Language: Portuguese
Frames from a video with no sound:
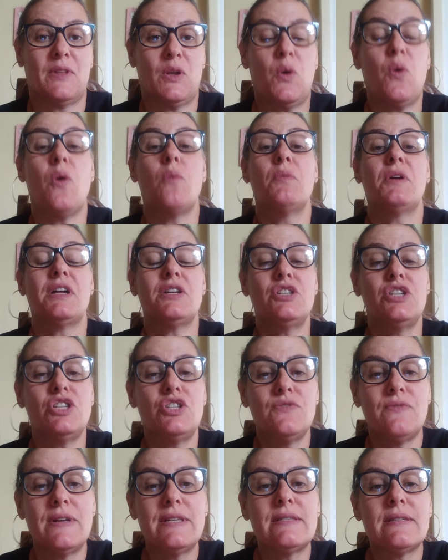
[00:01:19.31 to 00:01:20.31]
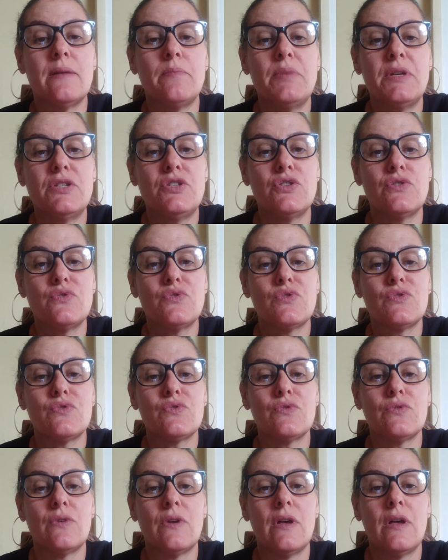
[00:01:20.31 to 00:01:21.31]
Como que a gente vai saber
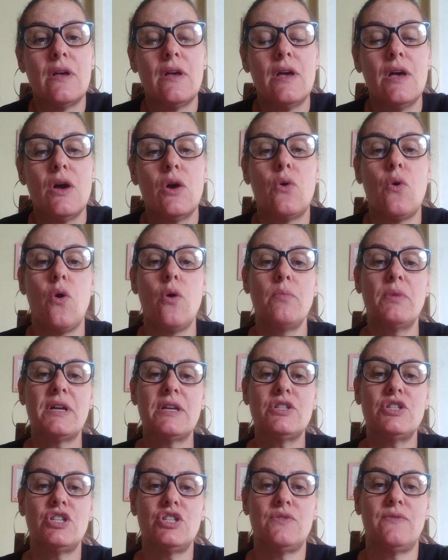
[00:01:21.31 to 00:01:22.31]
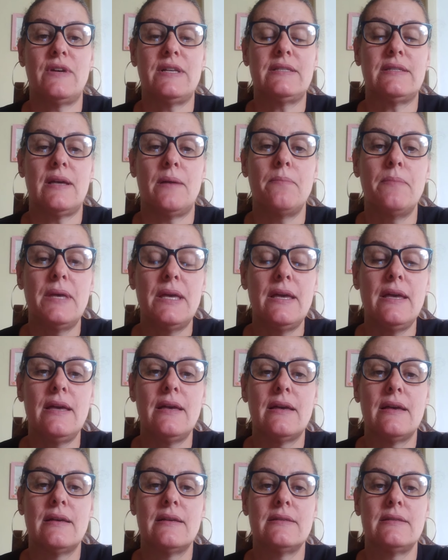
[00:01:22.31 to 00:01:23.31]
disso? Como que a gente vai
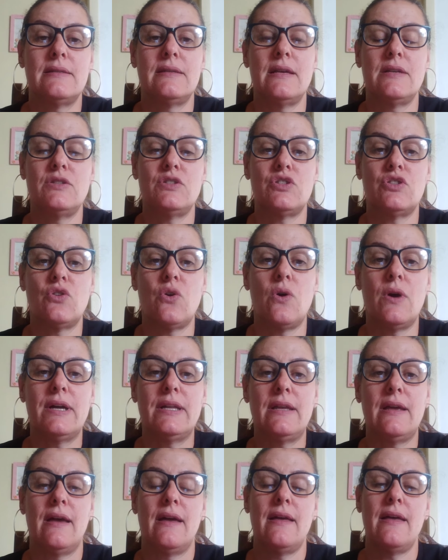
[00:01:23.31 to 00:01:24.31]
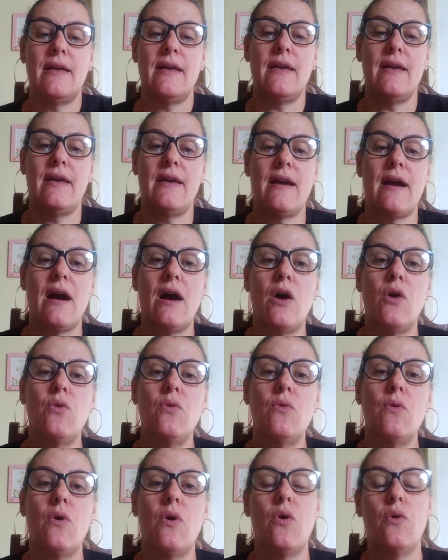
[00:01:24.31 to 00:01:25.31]
saber se a história é
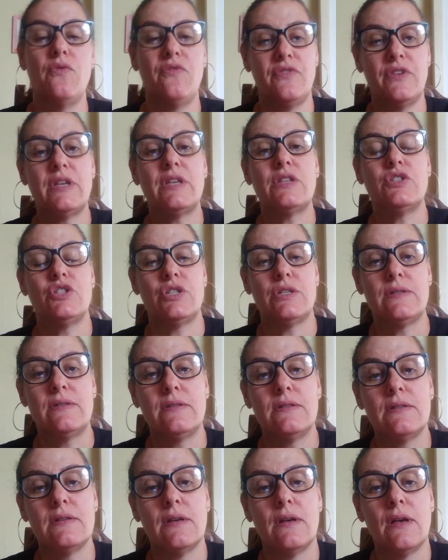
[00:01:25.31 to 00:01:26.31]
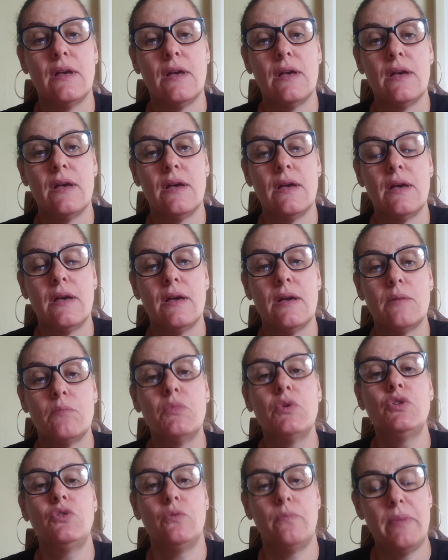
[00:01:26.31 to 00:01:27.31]
real ou fictícia?
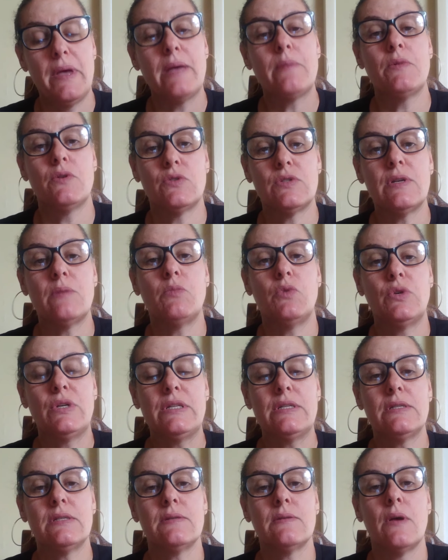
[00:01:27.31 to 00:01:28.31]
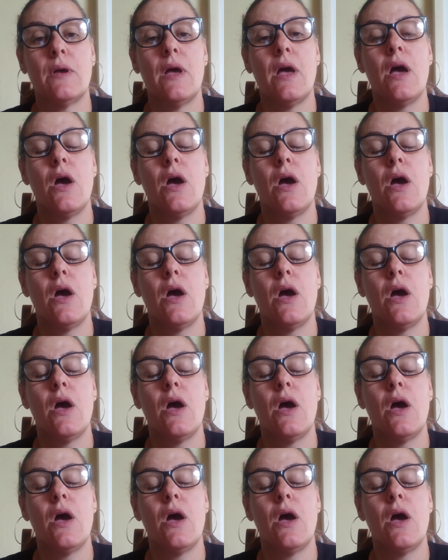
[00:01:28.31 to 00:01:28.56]
Muito bem, meus amores.